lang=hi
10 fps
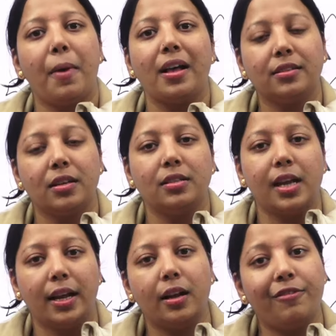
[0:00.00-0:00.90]
पास कर
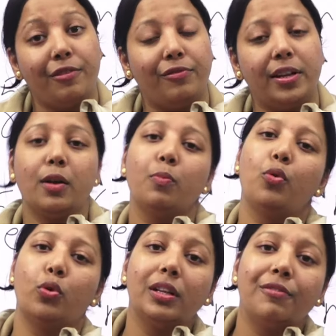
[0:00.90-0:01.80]
जाएंगे अगर 50 और
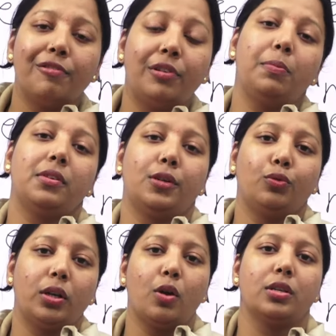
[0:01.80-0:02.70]
मोर देन 50 परसेंट
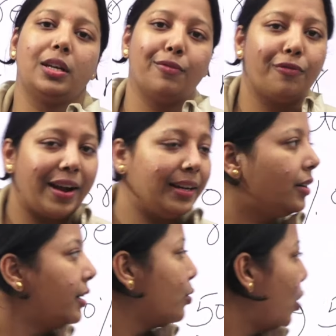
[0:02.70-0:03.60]
तो क्या हो जाएगी वो फाइन
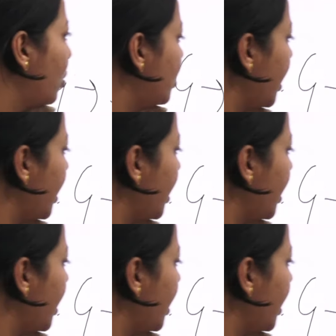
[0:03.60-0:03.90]
ग्रेंड सॉइल हो